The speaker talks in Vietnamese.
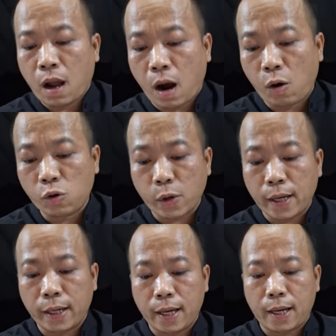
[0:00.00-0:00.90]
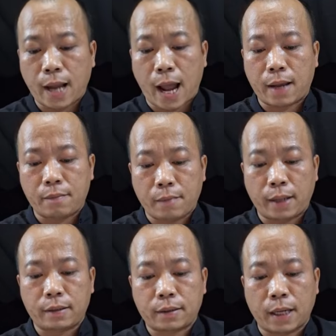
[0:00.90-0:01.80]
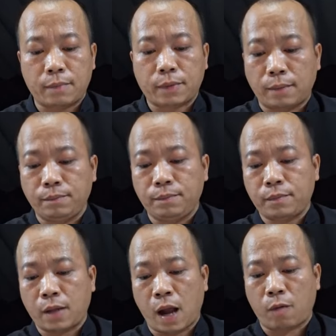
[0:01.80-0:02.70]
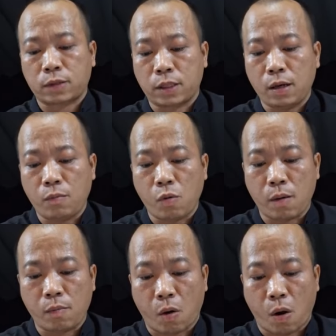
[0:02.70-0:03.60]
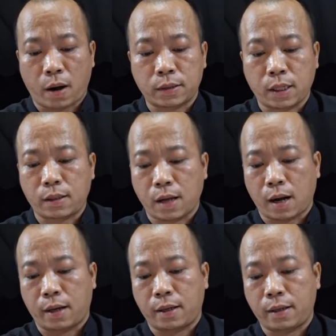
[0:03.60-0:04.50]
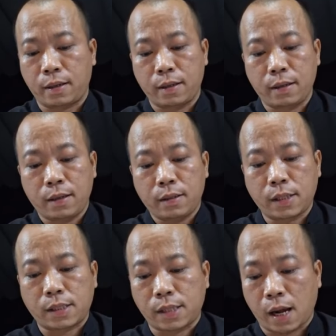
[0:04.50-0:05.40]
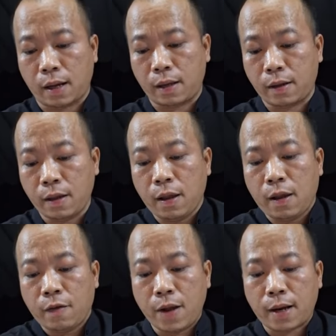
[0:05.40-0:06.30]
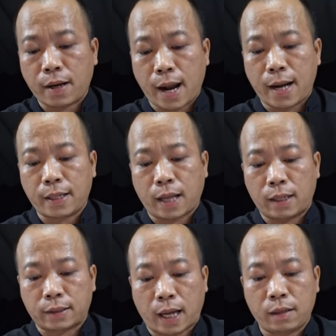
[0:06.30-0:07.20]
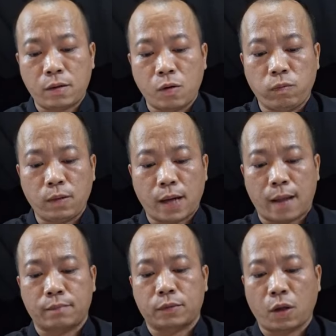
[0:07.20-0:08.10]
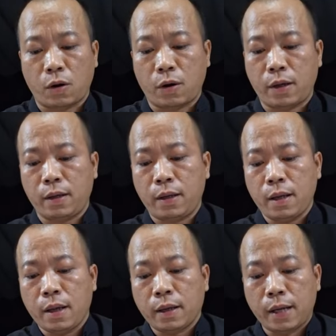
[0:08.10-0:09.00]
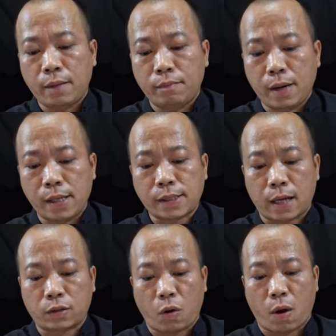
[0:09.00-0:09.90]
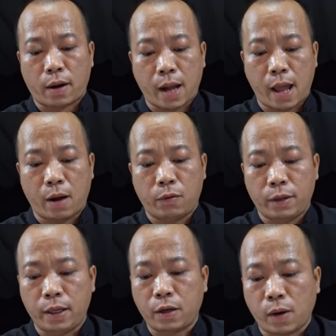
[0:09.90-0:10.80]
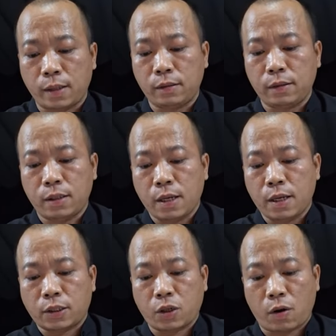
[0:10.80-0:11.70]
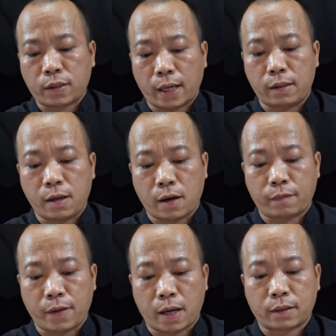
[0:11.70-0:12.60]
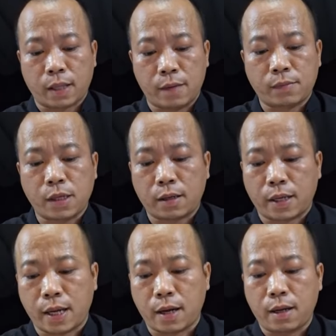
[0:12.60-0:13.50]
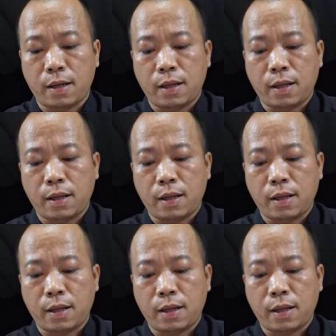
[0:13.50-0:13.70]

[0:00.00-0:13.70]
âu suy nghĩ lại bệnh thêm tâm học chữ buông bỏ dứt lời dứt rời việc ngay thẳng thắn đúng làm thôi nghiêm minh sáng tỏ đều ý quân cho thành được việc thêm sức kia